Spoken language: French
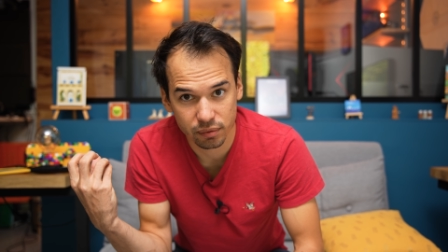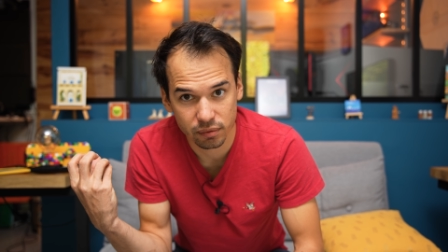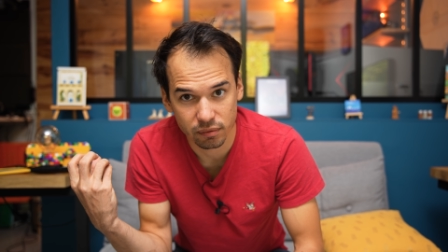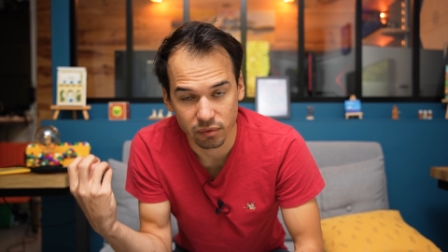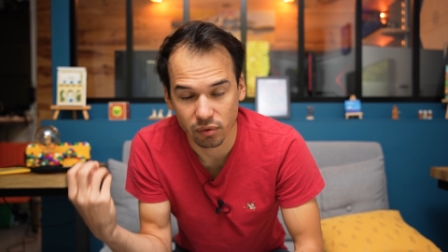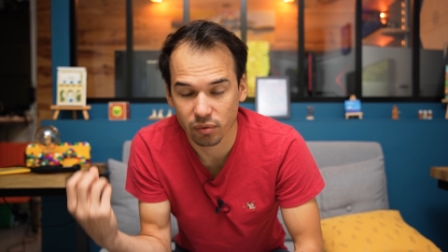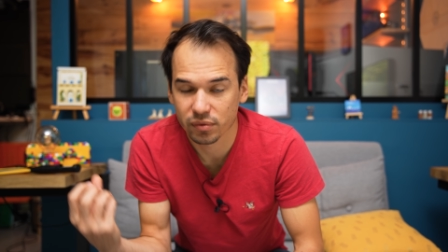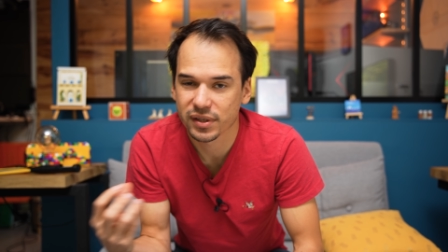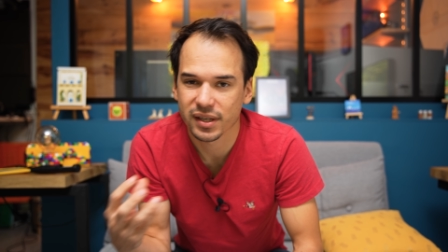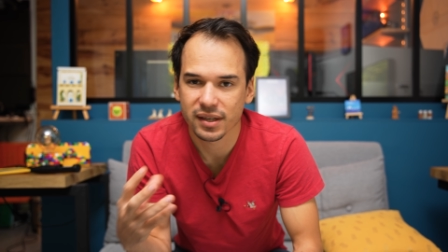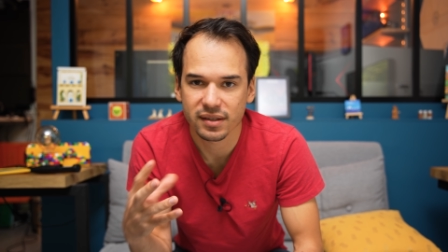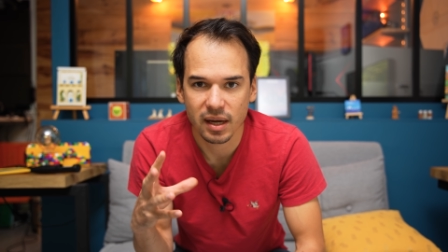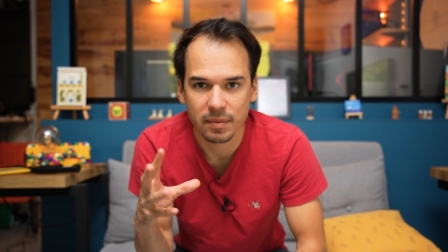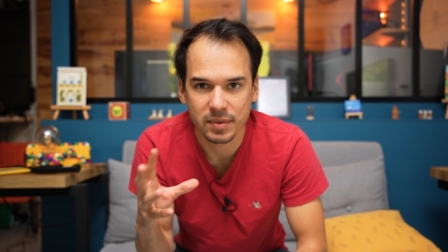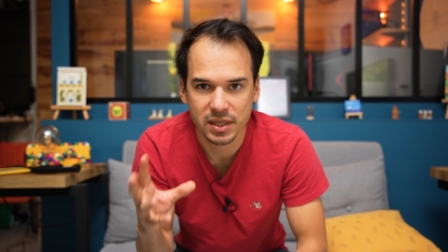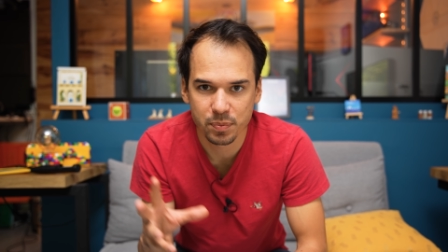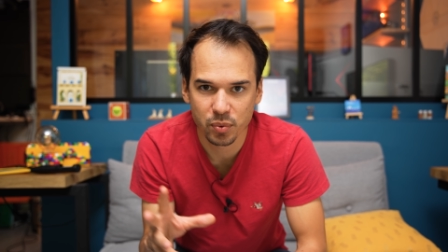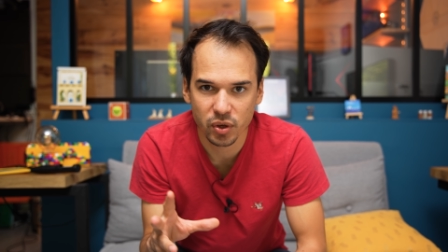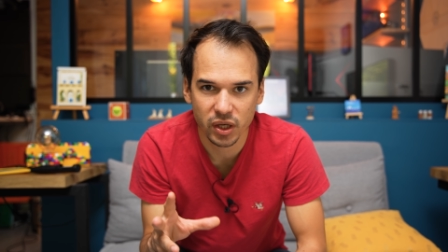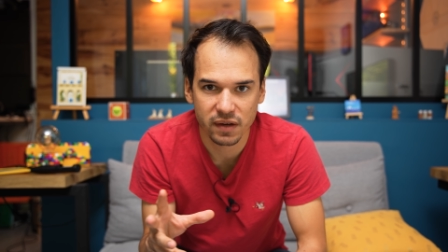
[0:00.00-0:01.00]
Donc ça, c'est un
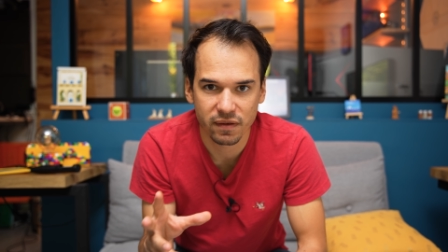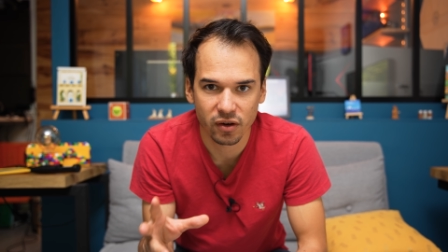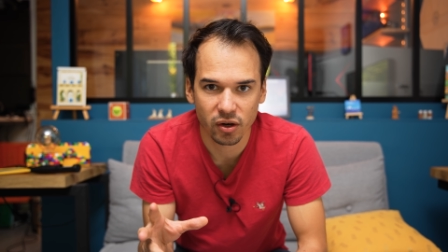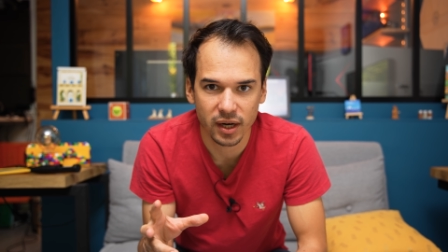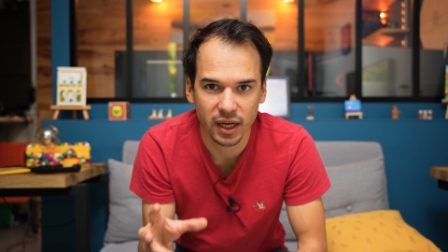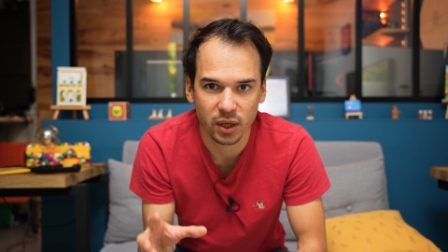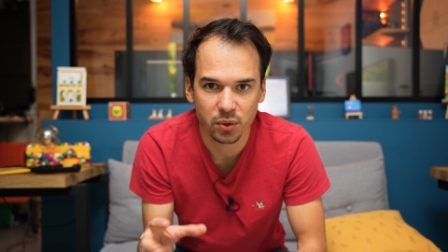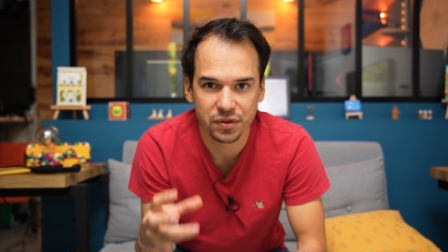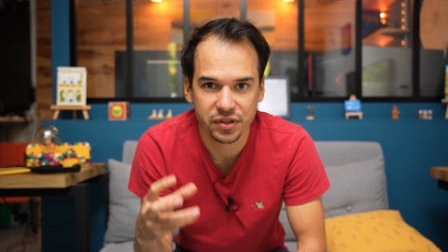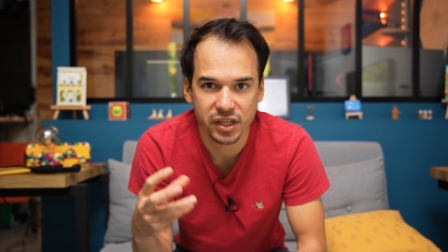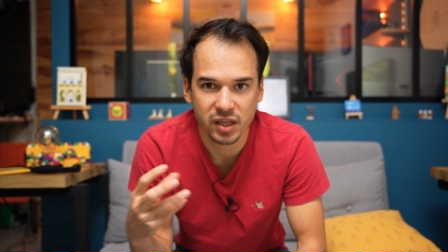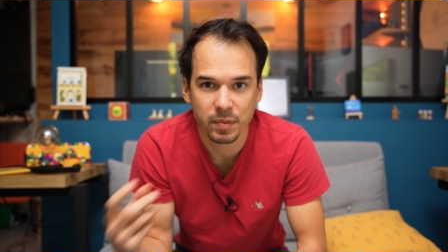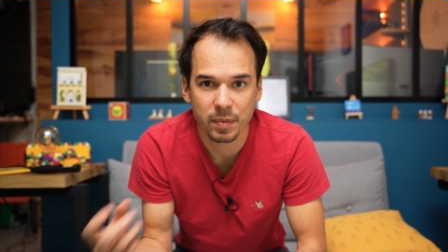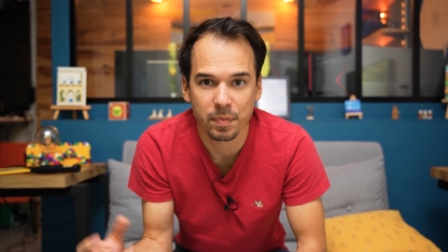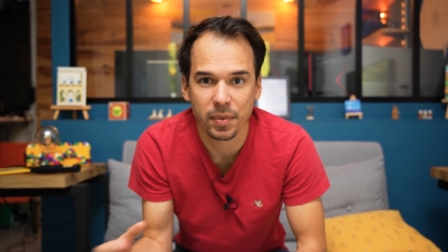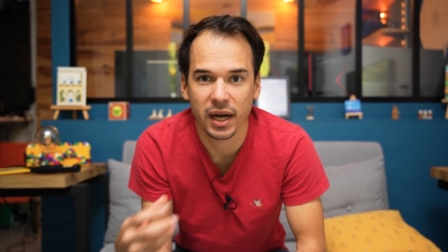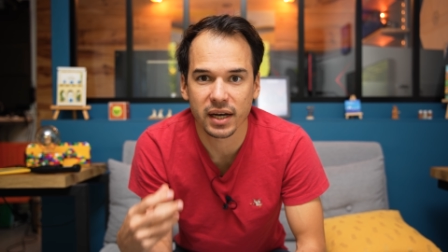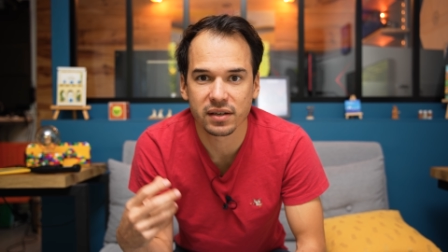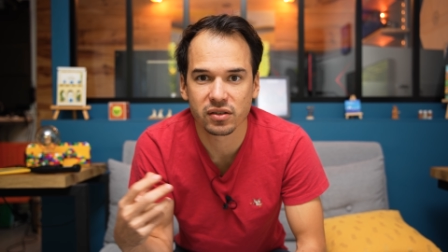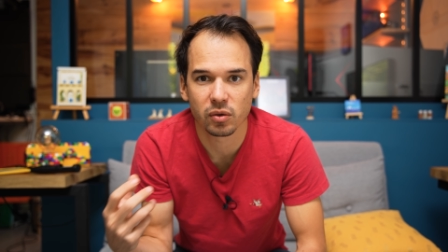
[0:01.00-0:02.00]
petit peu équivalent à la cuisine, mais
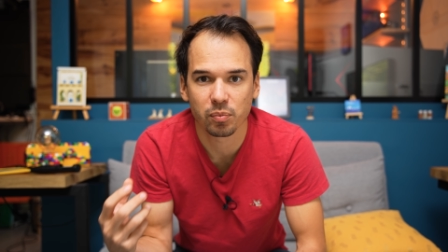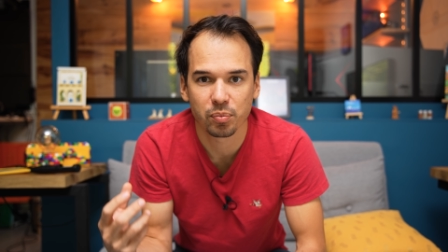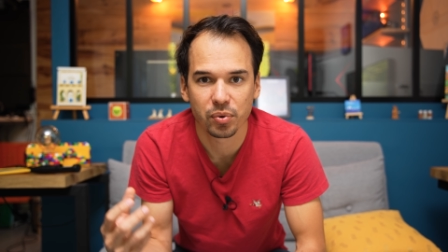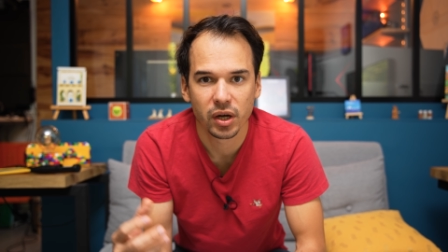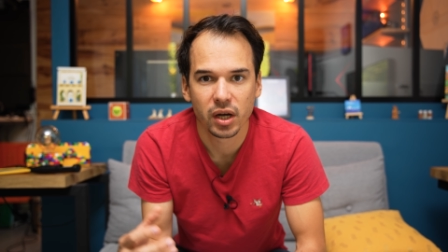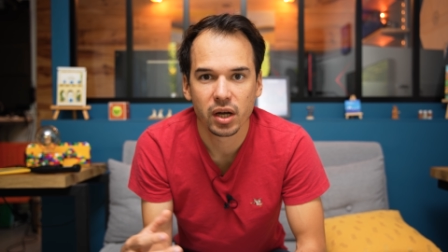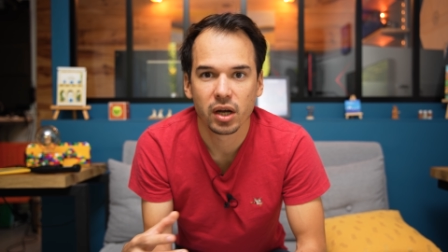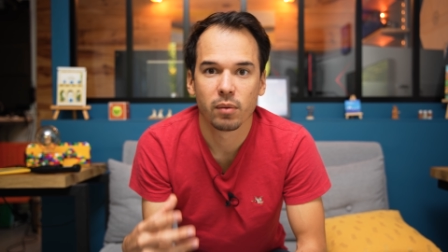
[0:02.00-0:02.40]
par exemple,